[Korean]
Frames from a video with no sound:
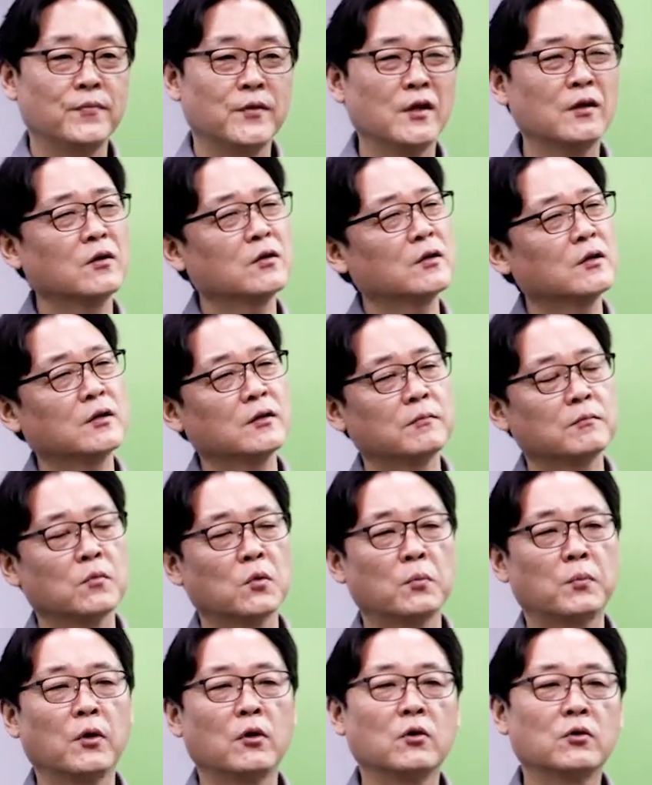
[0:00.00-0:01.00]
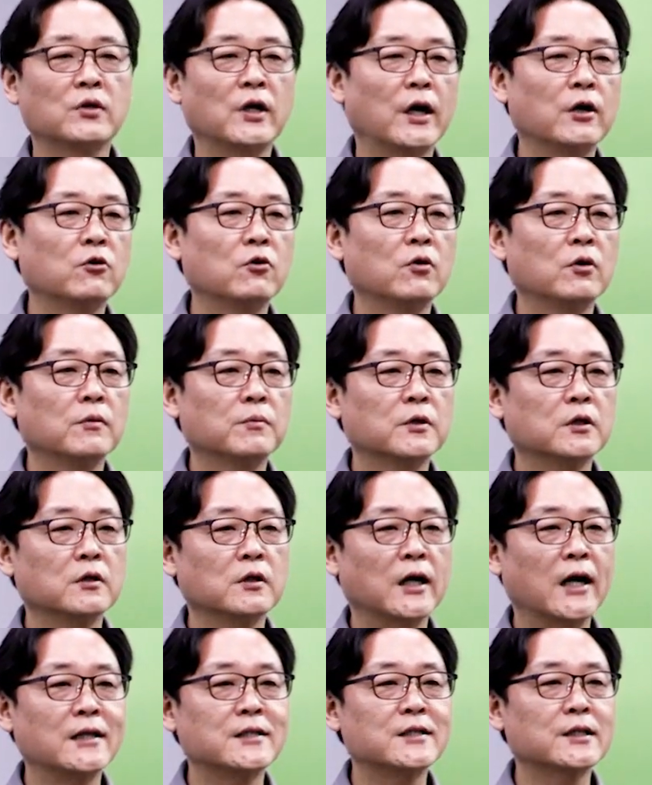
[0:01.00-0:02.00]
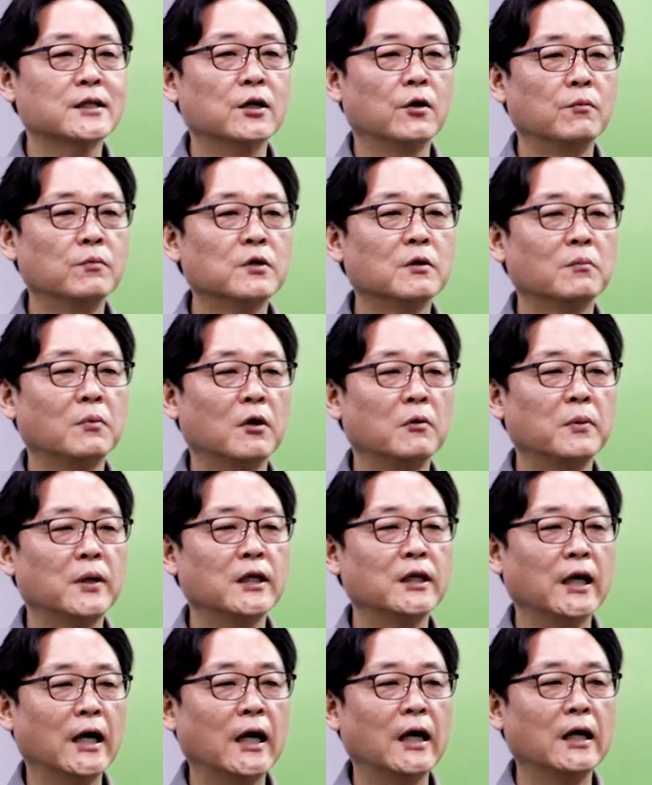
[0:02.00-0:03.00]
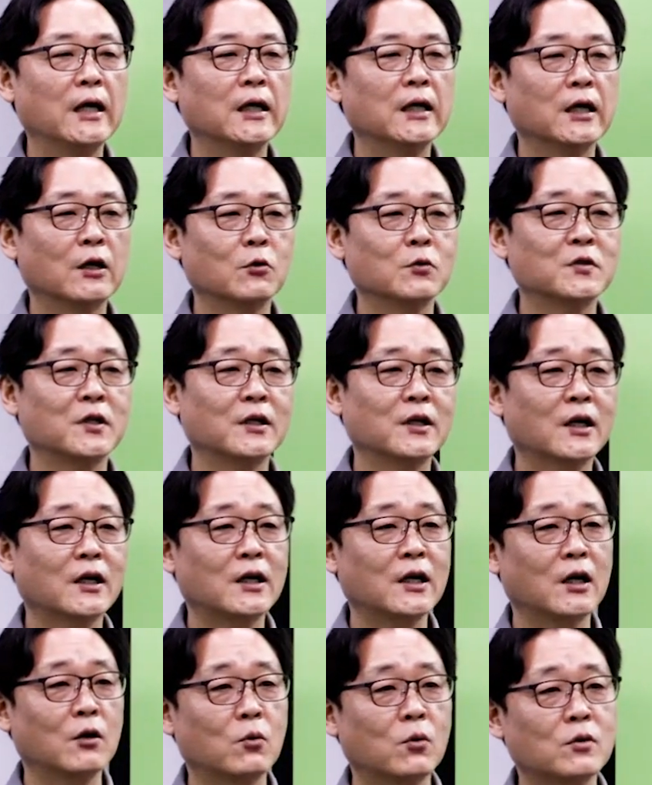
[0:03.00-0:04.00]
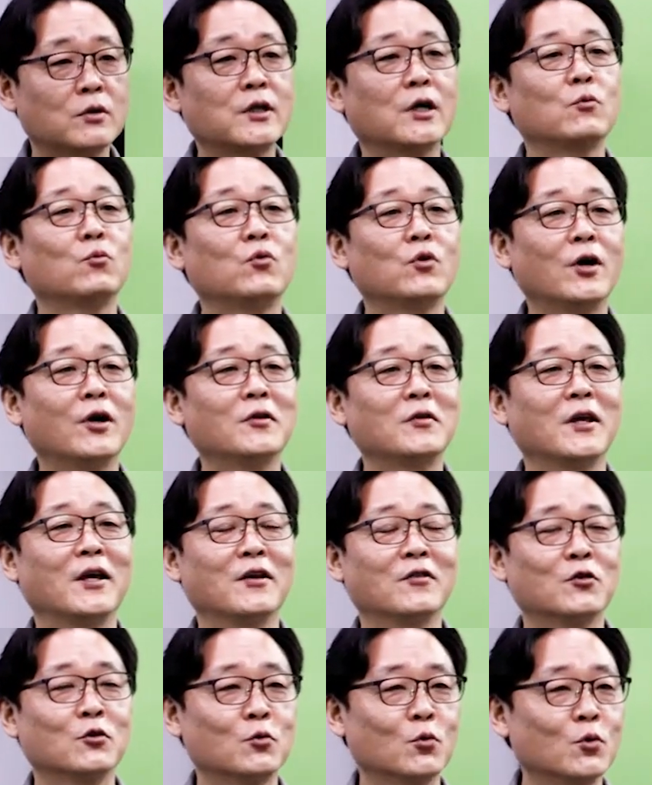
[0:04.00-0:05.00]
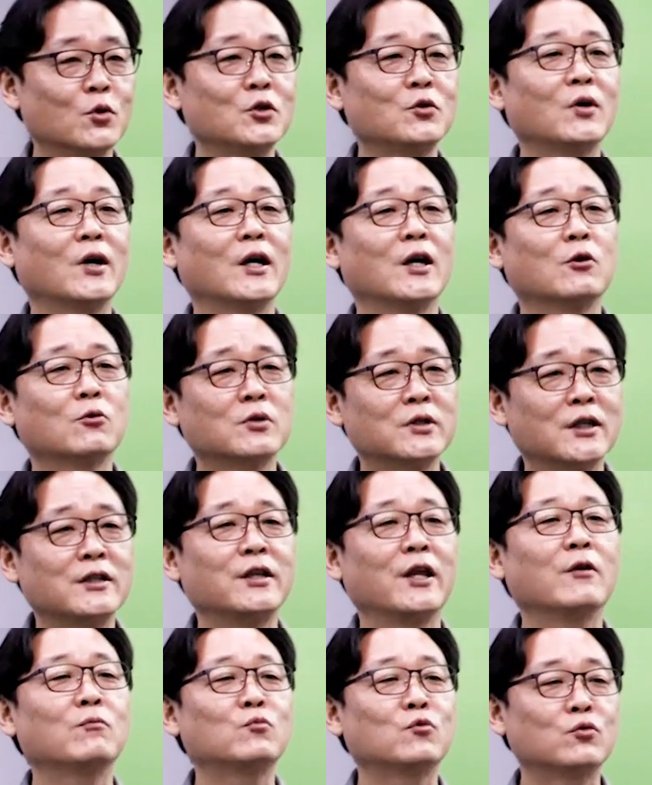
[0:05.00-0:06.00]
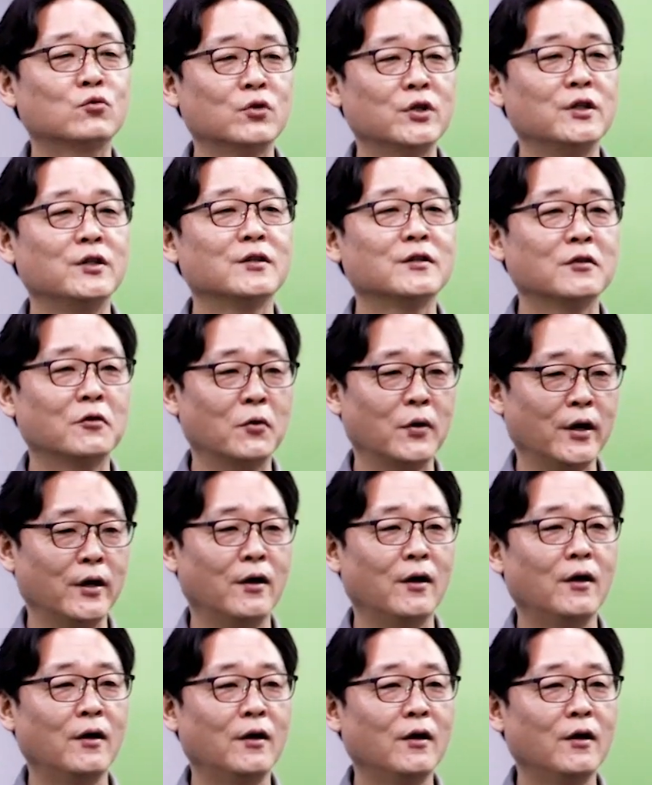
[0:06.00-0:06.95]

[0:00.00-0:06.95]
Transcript: 이거는 뭐 별로 다룰 그 가치가 없는 법안이야 라고 생각하고 그냥 위원회에서 논의도 안 하고 그냥 냅두고 있는 거예요.